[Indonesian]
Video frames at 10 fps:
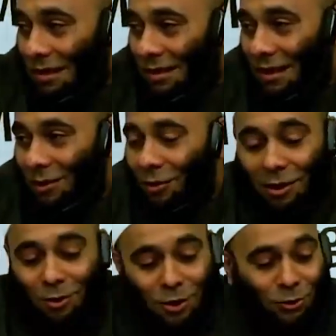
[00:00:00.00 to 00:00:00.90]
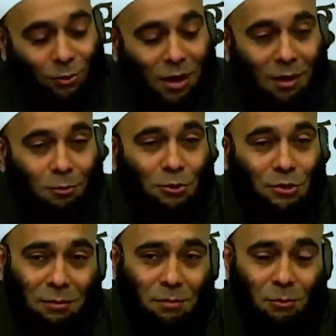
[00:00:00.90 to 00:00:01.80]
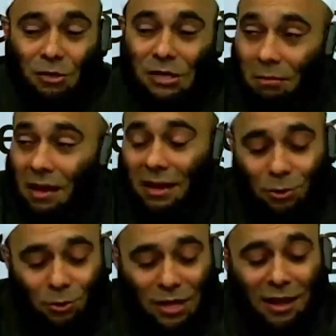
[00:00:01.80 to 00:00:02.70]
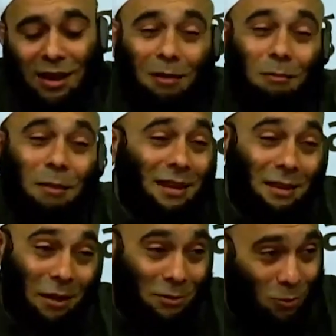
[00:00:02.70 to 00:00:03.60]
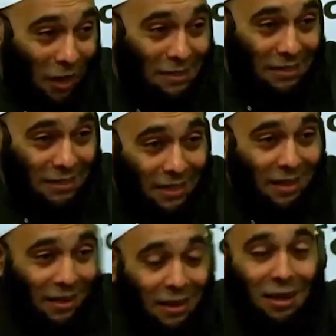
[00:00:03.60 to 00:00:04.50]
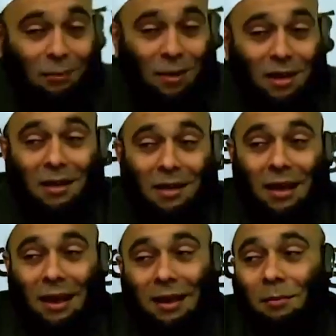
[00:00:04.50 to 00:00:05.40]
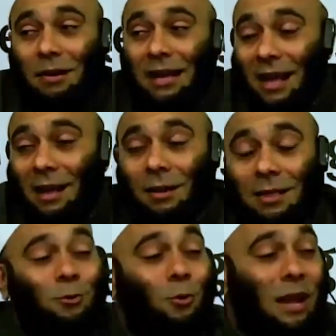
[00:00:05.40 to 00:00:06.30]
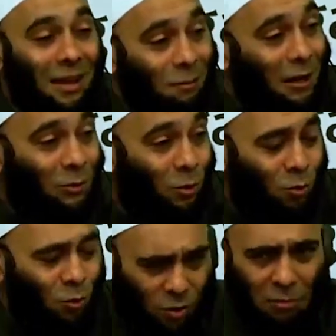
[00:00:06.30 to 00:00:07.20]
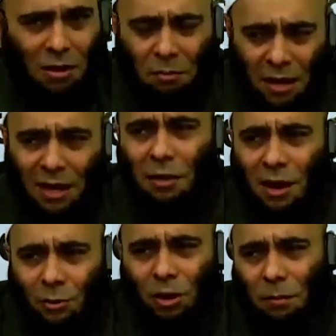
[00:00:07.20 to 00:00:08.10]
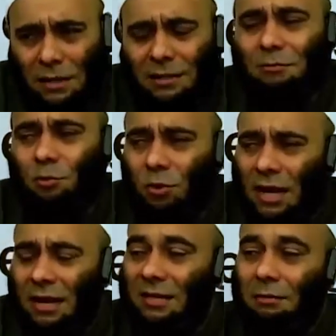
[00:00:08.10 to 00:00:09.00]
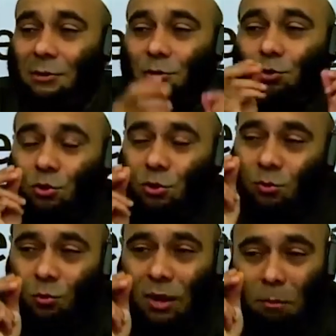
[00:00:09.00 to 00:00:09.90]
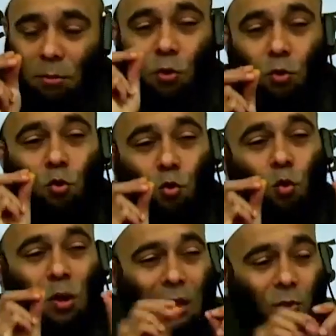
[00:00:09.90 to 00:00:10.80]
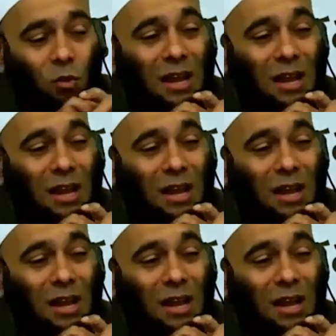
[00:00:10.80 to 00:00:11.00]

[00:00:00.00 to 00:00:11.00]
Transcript: ya orang-orang tua muslim muslimah gitu tuh yang kena masalah menstruasi. Kenapa? Karena mereka nggak banyak gula yang masuk. Emang mereka makan gula pasir? Bukan. Yang saya maksud itu semua produk gula-gula